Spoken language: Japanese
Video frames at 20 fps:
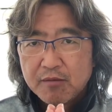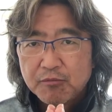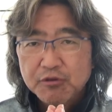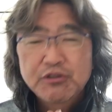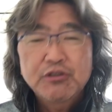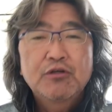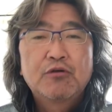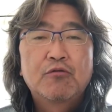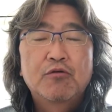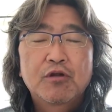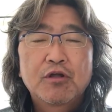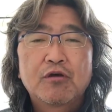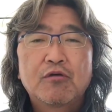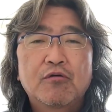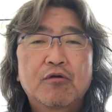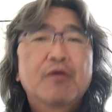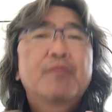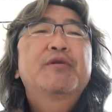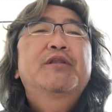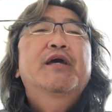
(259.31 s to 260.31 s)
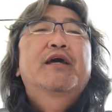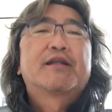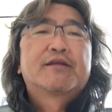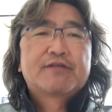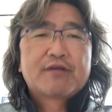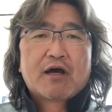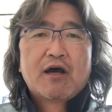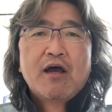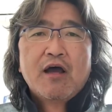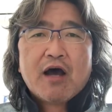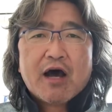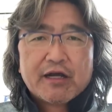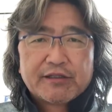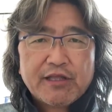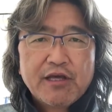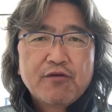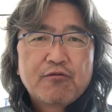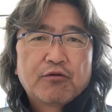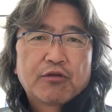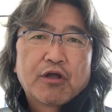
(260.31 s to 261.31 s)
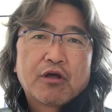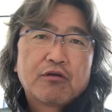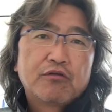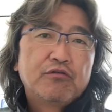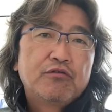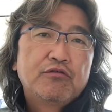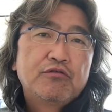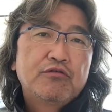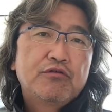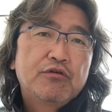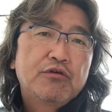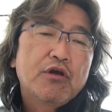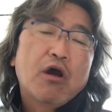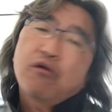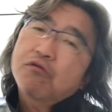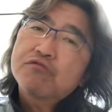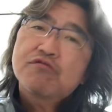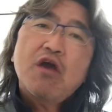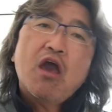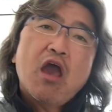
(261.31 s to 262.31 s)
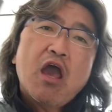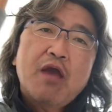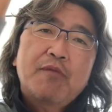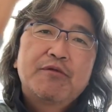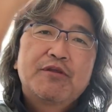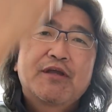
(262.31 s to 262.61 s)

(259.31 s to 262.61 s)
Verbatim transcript: もちろん俺俺みたいなさ破天荒な「やるぜ!」